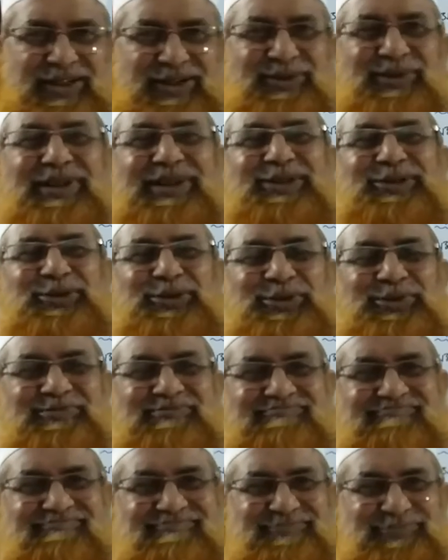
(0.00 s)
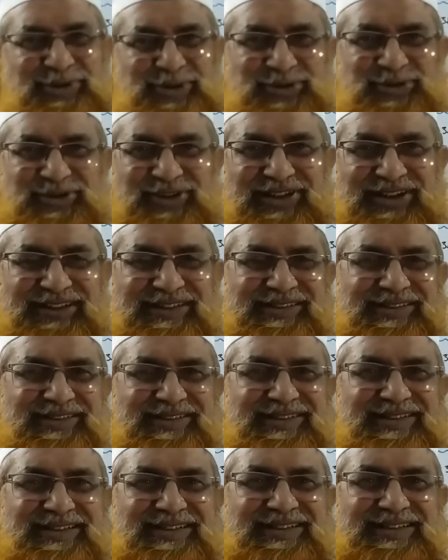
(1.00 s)
আলাইকুম বন্ধুরা
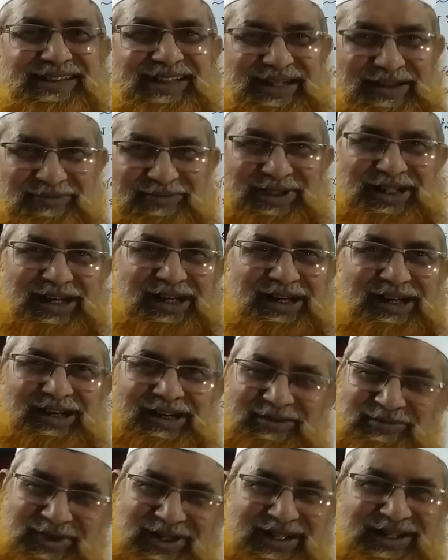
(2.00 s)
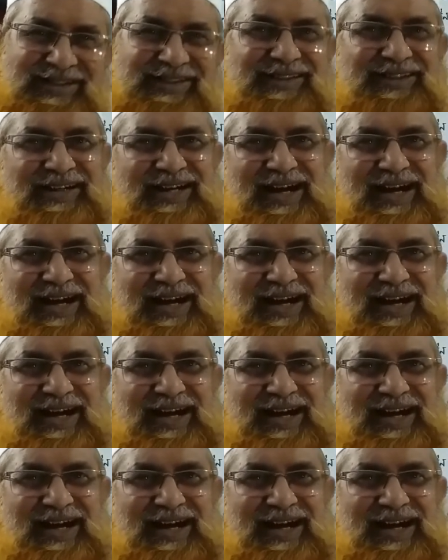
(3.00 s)
আমরা আবার